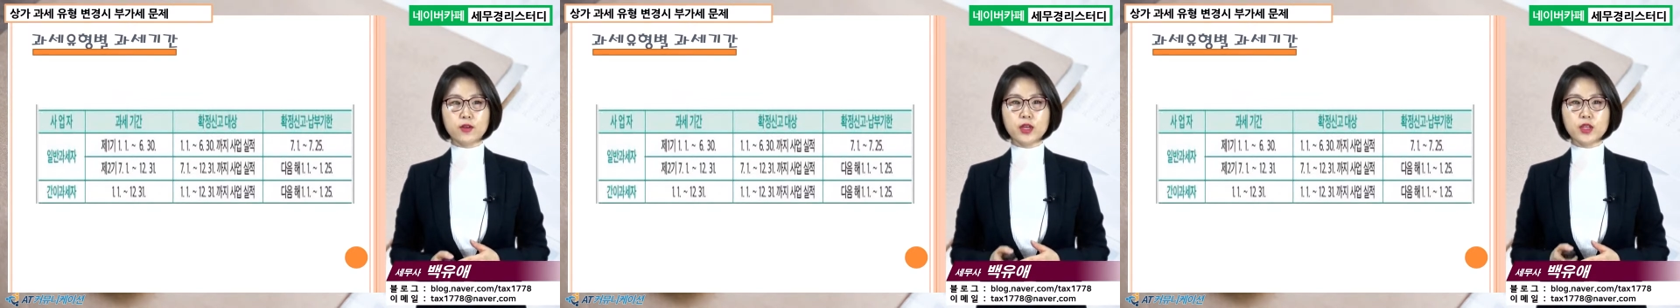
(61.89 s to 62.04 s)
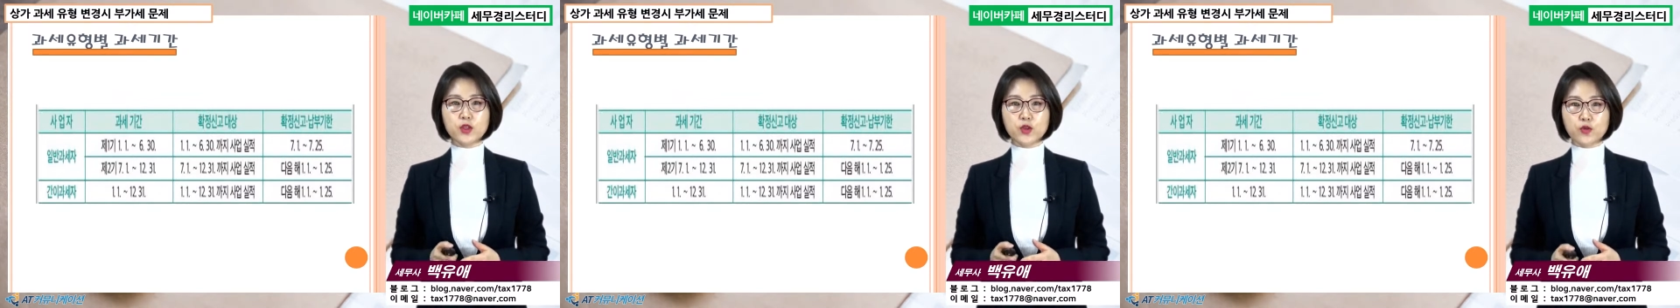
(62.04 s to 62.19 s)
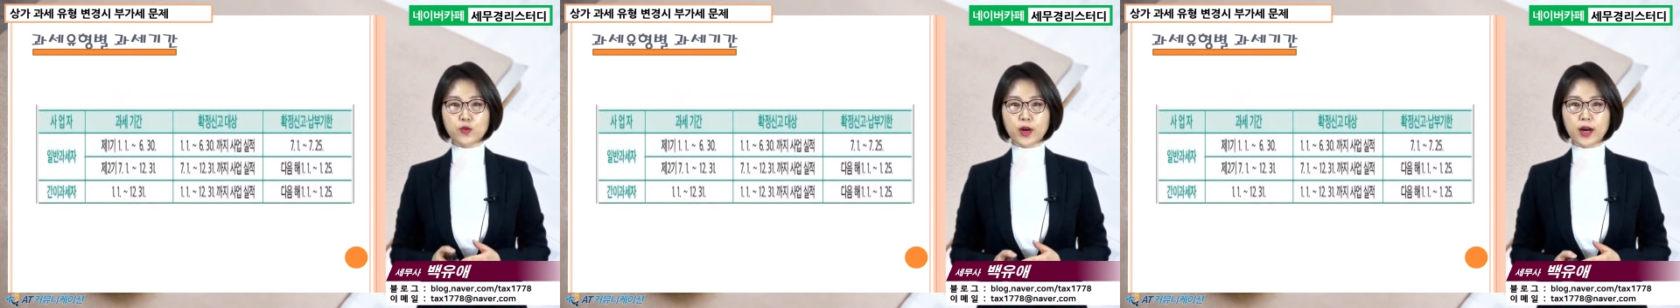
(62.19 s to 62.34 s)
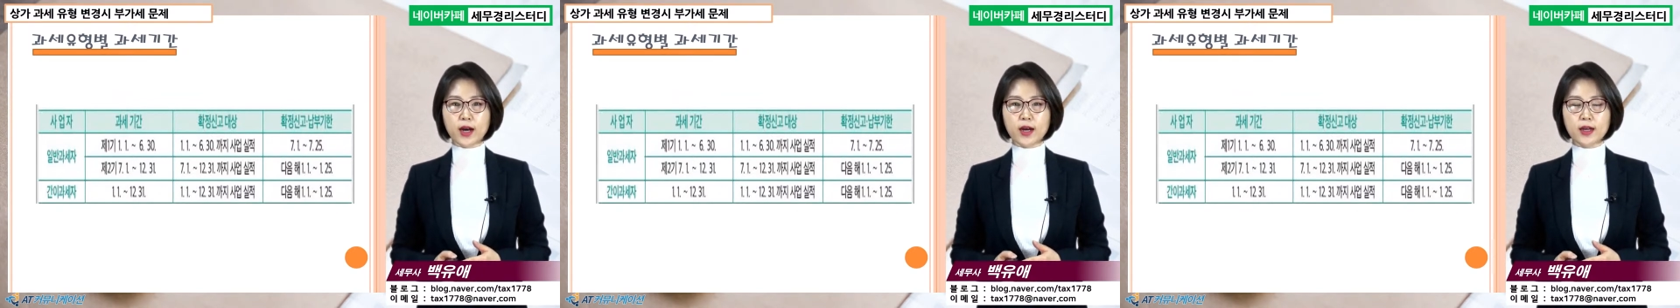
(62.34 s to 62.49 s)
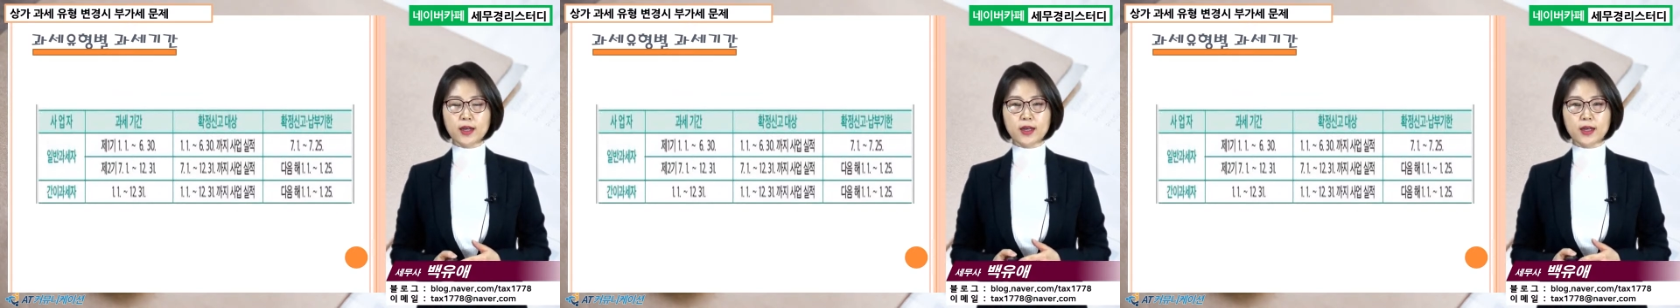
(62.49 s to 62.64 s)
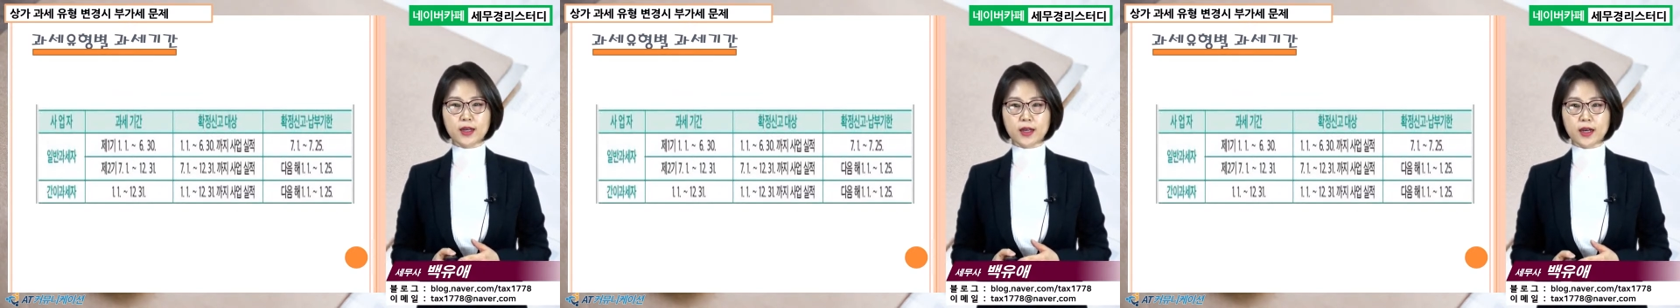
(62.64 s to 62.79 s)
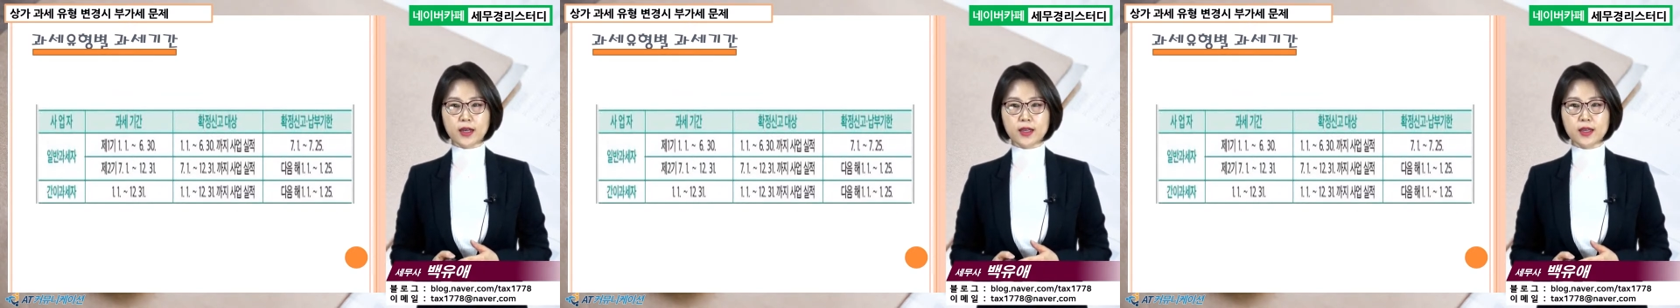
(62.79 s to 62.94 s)
횟수와
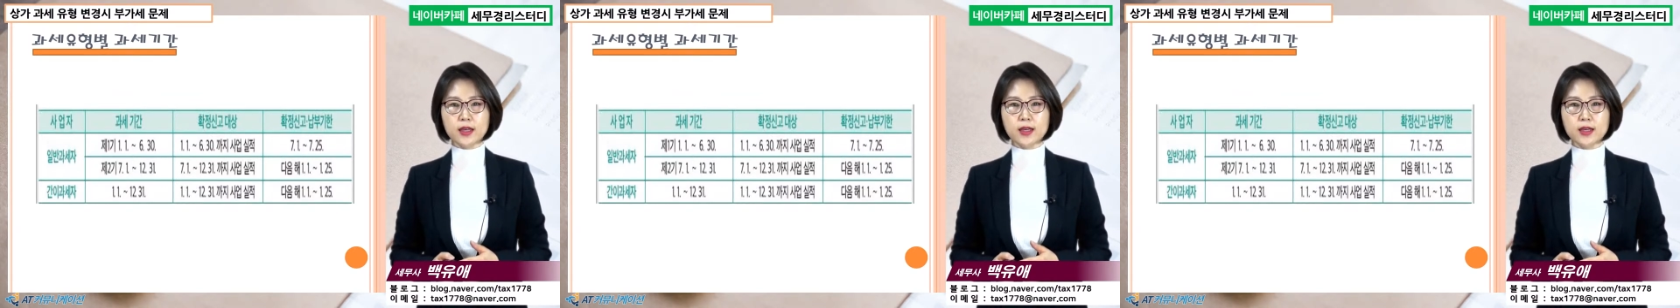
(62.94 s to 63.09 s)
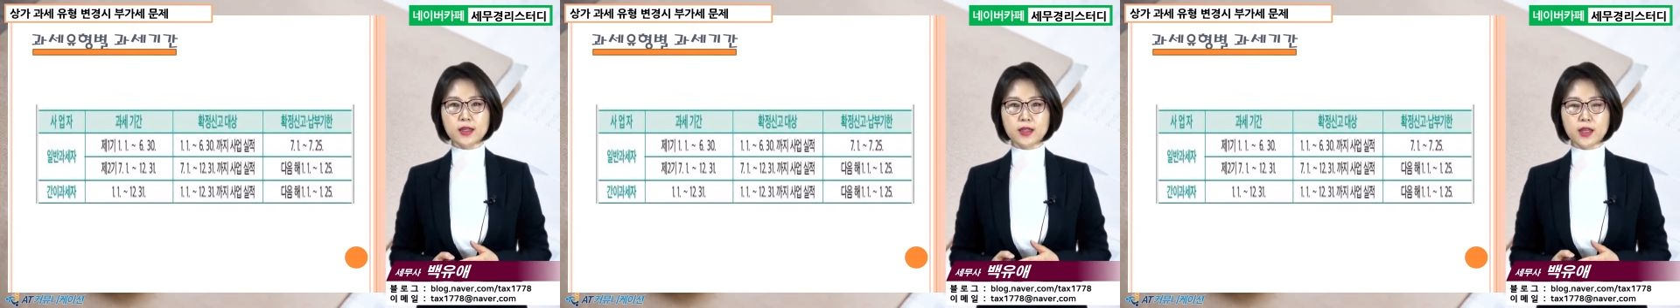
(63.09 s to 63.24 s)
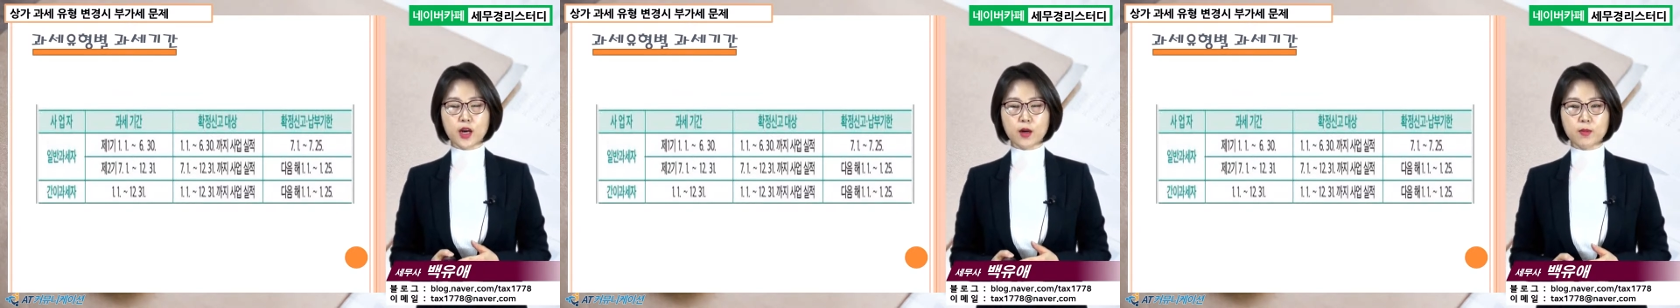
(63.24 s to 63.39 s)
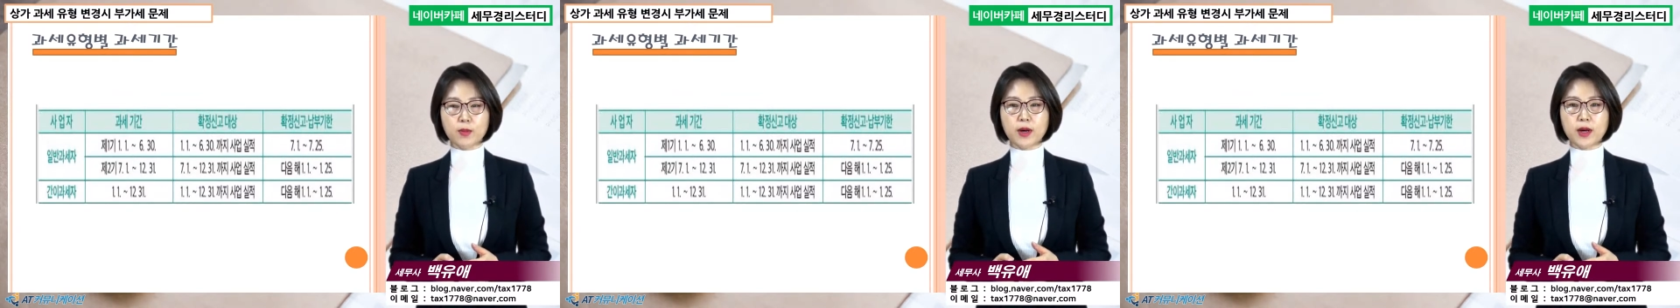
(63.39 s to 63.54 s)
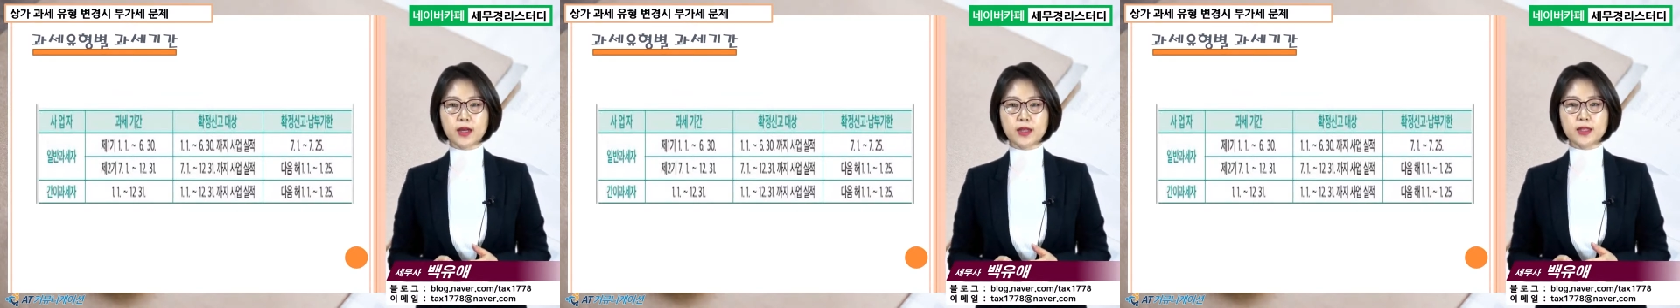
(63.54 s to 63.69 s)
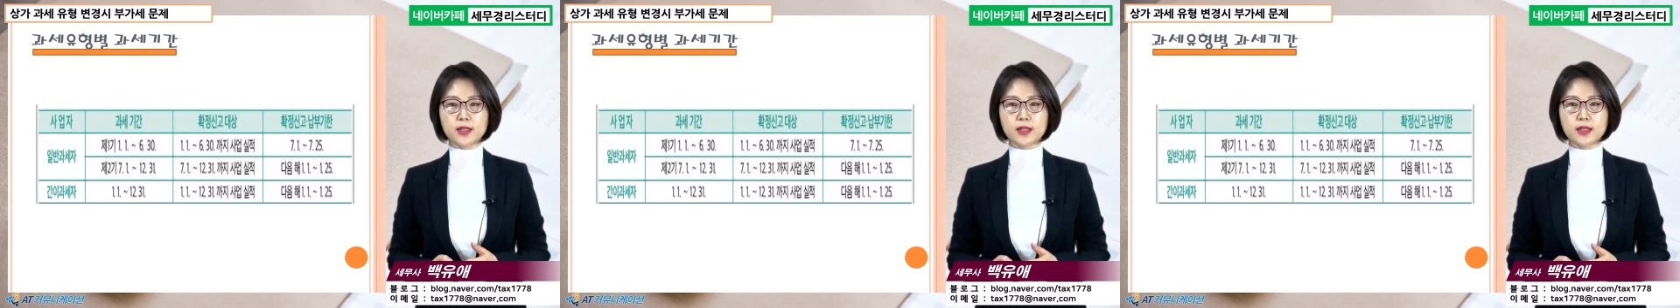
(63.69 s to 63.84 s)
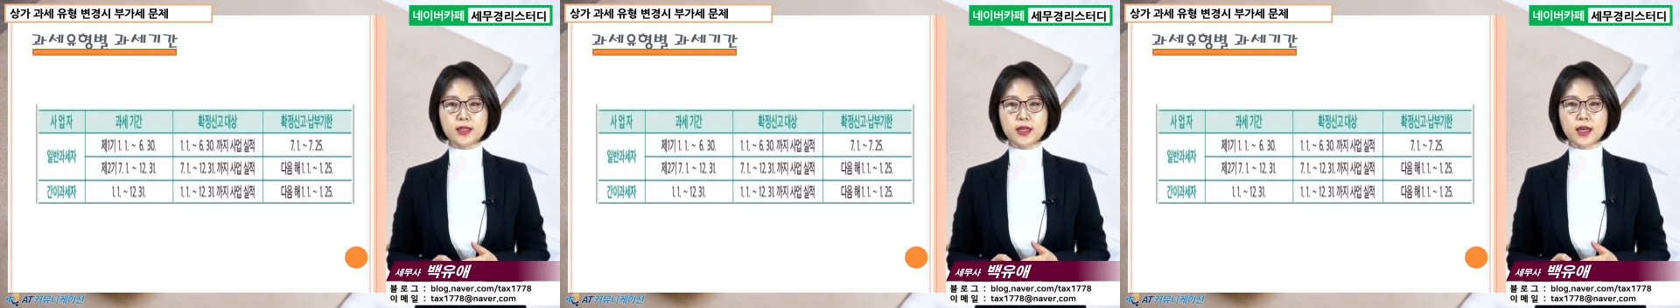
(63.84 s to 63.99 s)
기간이 다음과 같이